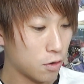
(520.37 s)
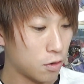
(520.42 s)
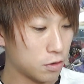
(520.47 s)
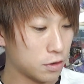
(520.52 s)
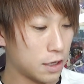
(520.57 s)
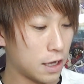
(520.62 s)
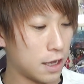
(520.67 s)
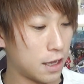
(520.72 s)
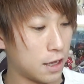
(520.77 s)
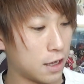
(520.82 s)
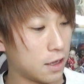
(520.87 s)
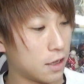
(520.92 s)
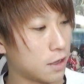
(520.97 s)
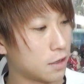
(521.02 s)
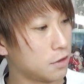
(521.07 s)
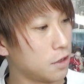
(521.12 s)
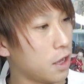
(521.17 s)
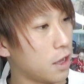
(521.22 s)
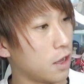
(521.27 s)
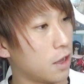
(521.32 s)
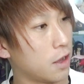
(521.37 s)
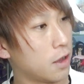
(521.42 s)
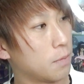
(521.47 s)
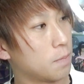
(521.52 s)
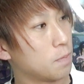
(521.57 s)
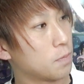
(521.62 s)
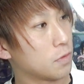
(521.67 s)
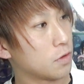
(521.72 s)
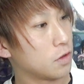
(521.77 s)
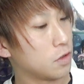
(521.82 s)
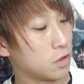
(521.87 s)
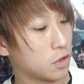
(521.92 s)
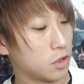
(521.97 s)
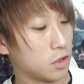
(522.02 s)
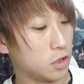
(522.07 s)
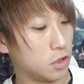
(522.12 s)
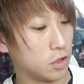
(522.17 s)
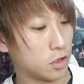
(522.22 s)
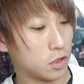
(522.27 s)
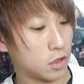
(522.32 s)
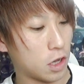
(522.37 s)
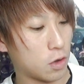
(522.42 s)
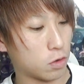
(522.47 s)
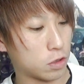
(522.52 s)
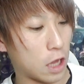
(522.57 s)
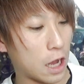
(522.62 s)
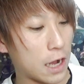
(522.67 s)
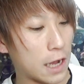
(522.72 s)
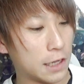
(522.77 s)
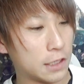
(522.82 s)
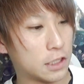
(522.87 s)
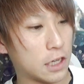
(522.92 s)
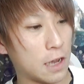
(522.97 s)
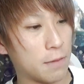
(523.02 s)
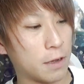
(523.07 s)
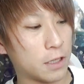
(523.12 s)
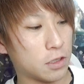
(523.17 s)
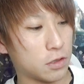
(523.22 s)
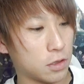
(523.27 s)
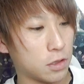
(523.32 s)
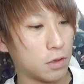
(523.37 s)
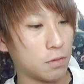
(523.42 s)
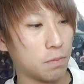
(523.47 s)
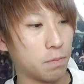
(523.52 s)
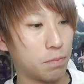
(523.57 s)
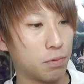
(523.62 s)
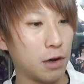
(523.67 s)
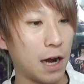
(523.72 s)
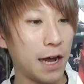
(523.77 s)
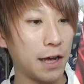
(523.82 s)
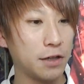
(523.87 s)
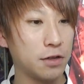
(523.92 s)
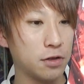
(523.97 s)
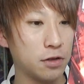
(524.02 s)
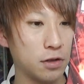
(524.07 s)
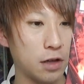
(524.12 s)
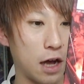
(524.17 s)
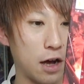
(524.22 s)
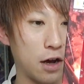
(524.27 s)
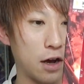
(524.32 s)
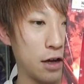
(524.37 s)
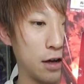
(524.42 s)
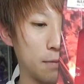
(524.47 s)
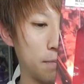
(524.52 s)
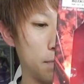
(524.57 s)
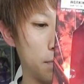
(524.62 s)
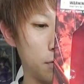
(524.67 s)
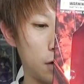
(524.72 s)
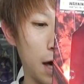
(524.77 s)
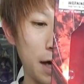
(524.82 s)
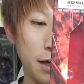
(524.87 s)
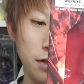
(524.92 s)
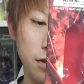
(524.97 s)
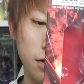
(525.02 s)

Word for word: こんなんね、結構高いんちゃいますプライズなんかなプラ